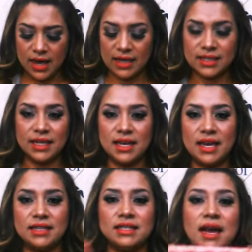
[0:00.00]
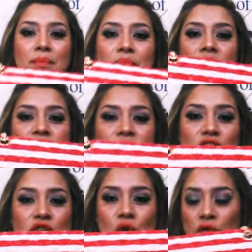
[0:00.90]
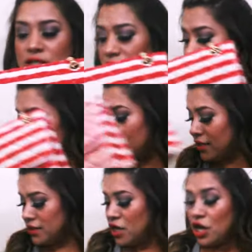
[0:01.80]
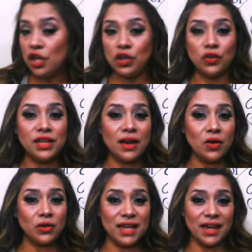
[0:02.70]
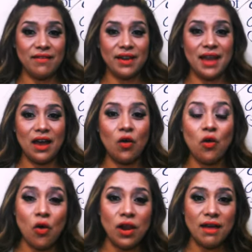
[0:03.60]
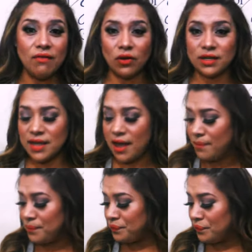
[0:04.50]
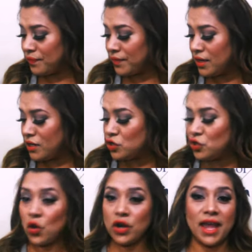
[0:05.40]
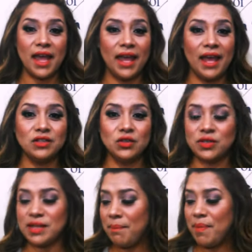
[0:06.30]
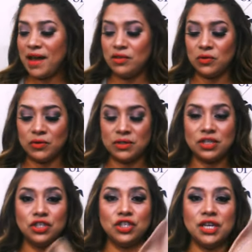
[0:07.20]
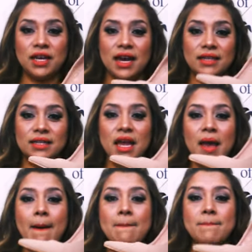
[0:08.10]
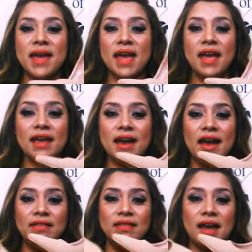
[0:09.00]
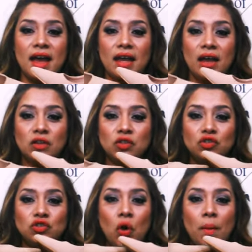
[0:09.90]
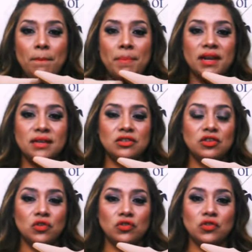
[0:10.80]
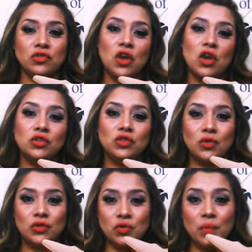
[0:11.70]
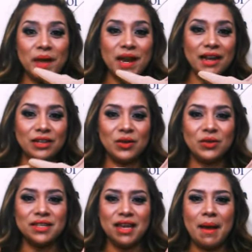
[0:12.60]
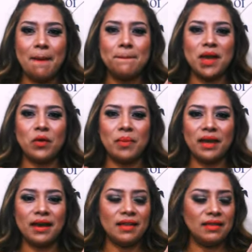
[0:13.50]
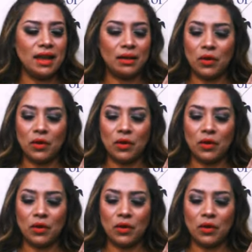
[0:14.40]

Así que está preciosa, chicas. Y otra cosa que venía con la bolsa son estos zapatos. Chicas, me encantan. Son preciosos, son súper altos, pero me encantan.